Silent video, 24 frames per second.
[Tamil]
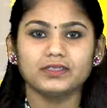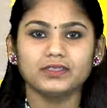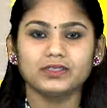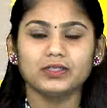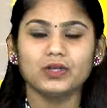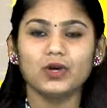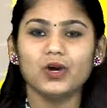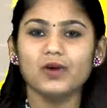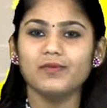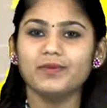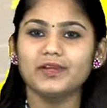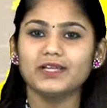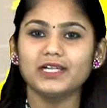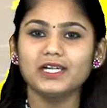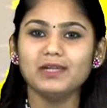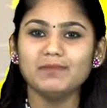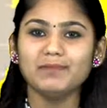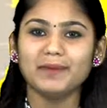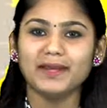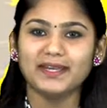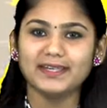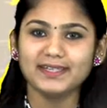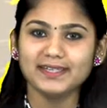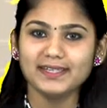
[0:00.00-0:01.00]
கோவையில்
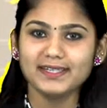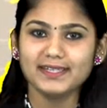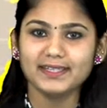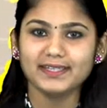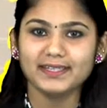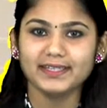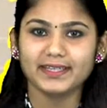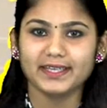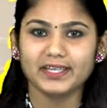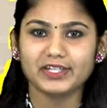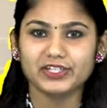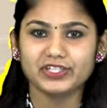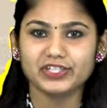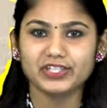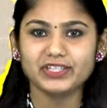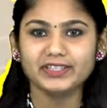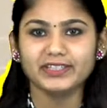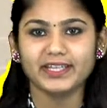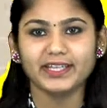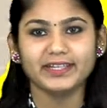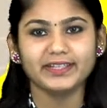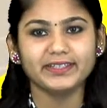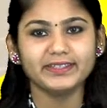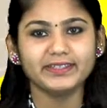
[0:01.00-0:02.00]
பெண்களுக்கு என்று
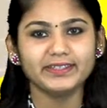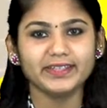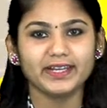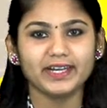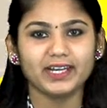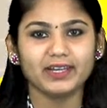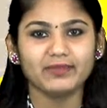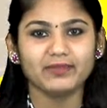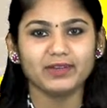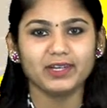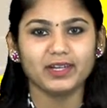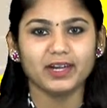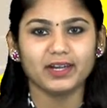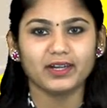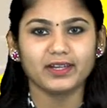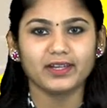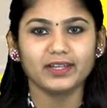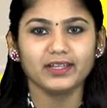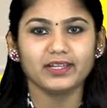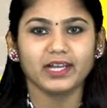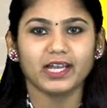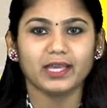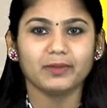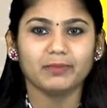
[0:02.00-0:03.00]
தென்னிந்திய அளவிலான
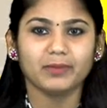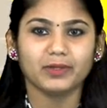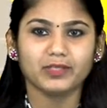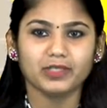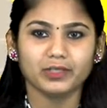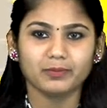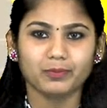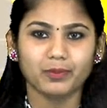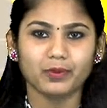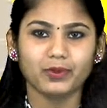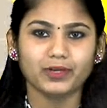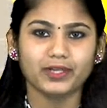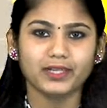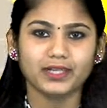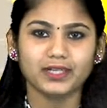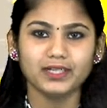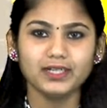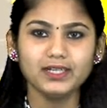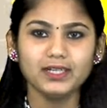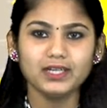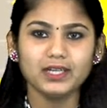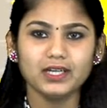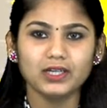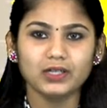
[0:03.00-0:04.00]
கைப்பந்து போட்டிகள்
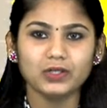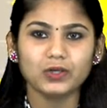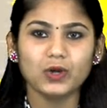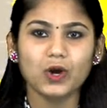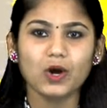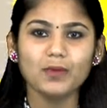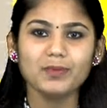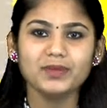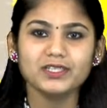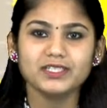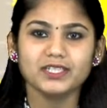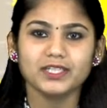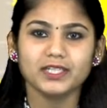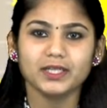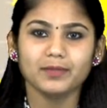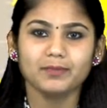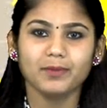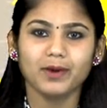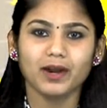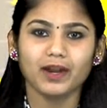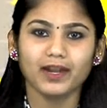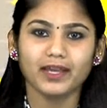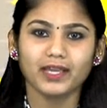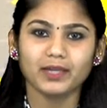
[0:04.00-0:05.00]

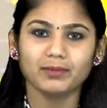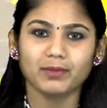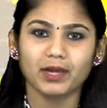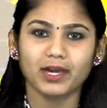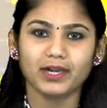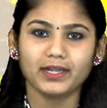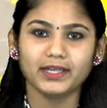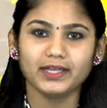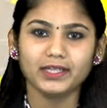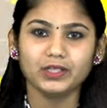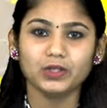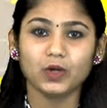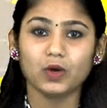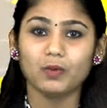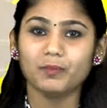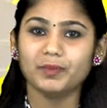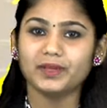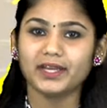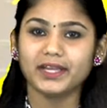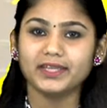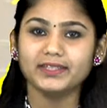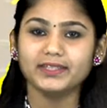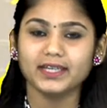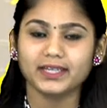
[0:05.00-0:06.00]
கோபிச்செட்டிப்பாளையம் அணி
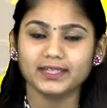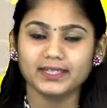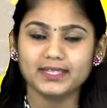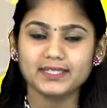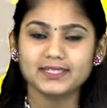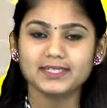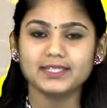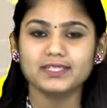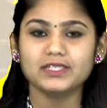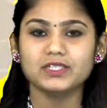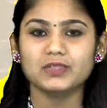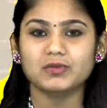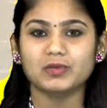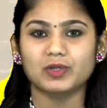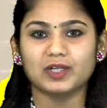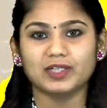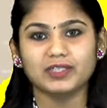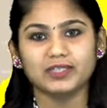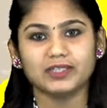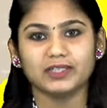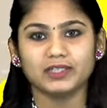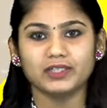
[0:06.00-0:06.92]
கோப்பையை தட்டி சென்று உள்ளது